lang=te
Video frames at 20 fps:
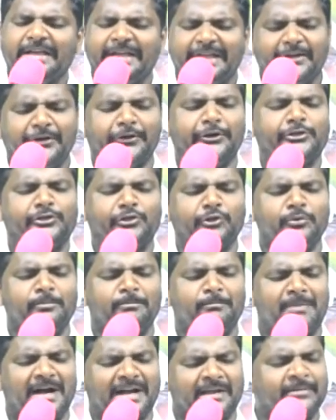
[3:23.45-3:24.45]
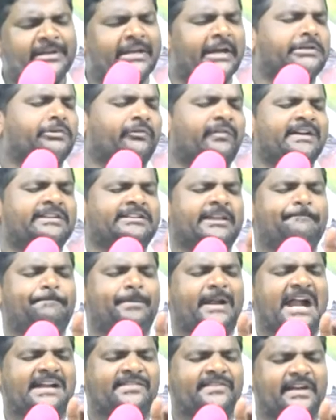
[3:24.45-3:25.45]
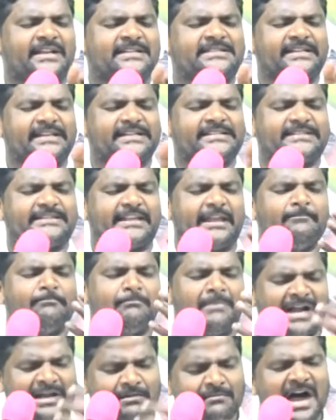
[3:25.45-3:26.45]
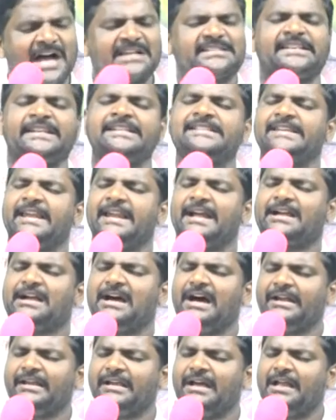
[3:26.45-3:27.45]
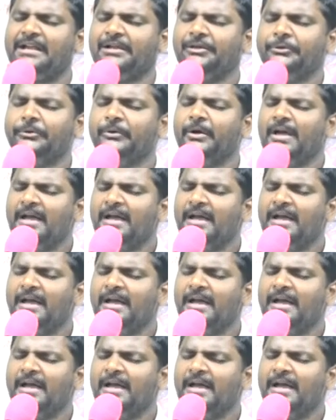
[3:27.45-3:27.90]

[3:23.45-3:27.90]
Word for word: ఈరోజు మనం ఎటువంటి ప్రార్థన చేస్తే మనం ఆశించిన కార్యాలు